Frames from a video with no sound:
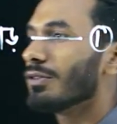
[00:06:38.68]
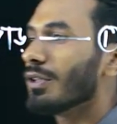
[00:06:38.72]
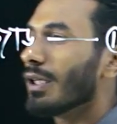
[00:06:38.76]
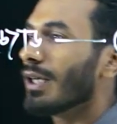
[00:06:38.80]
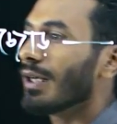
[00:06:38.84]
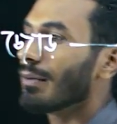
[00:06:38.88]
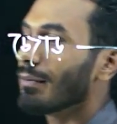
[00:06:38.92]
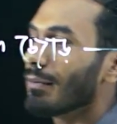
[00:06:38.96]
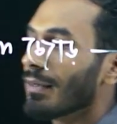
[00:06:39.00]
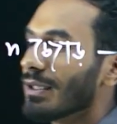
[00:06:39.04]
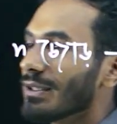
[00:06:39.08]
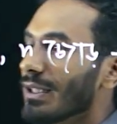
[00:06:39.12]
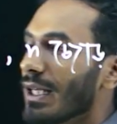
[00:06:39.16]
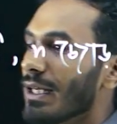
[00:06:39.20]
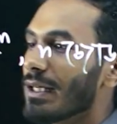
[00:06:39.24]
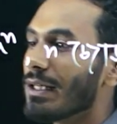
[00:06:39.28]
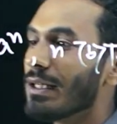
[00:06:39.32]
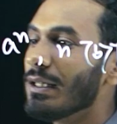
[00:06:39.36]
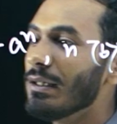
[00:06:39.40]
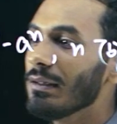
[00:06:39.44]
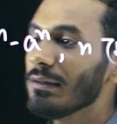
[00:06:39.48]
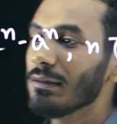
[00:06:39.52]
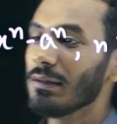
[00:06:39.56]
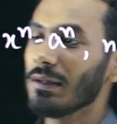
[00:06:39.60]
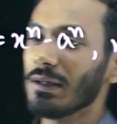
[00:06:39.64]
অনুসারে আমরা জানি
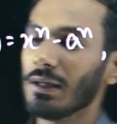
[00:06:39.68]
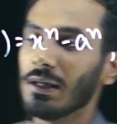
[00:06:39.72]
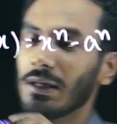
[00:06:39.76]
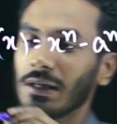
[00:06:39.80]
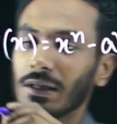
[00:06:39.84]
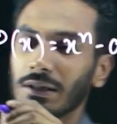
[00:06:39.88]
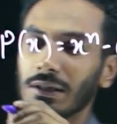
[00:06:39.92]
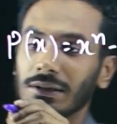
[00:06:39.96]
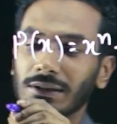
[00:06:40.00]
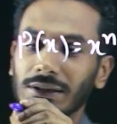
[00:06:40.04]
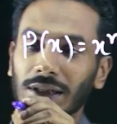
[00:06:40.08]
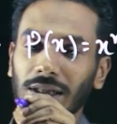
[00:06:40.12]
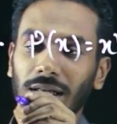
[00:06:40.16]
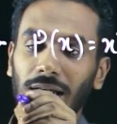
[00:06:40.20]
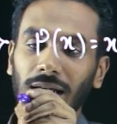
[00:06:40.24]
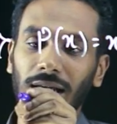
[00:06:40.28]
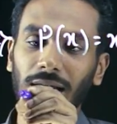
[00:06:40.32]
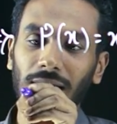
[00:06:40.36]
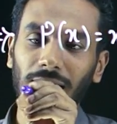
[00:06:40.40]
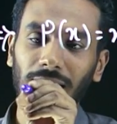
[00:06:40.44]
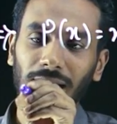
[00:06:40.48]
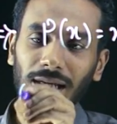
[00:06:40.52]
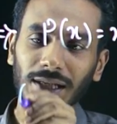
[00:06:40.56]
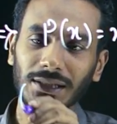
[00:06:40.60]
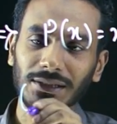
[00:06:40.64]
যে
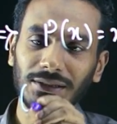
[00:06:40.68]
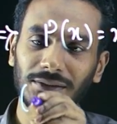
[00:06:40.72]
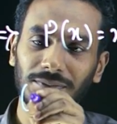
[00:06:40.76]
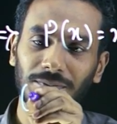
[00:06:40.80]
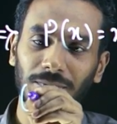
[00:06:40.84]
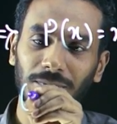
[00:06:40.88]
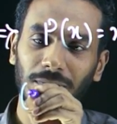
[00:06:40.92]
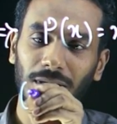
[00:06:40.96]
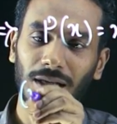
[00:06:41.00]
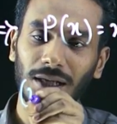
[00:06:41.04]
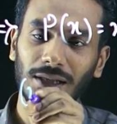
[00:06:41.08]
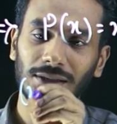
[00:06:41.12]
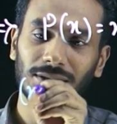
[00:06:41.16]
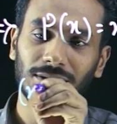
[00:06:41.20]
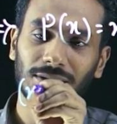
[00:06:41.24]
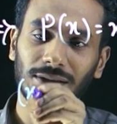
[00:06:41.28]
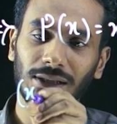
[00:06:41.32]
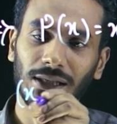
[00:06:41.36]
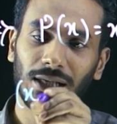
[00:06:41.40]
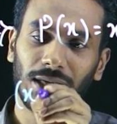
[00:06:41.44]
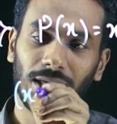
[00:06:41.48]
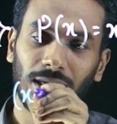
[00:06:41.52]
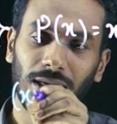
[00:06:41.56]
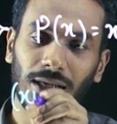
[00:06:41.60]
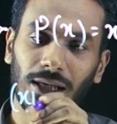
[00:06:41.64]
এক্স প্লাস
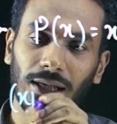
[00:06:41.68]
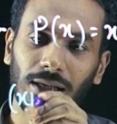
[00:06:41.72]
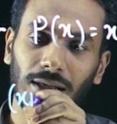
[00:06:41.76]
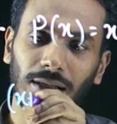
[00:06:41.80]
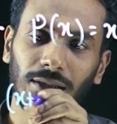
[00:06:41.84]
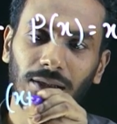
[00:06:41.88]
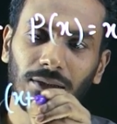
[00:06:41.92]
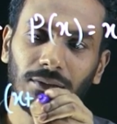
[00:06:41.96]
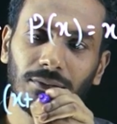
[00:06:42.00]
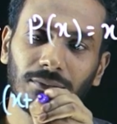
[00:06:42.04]
এ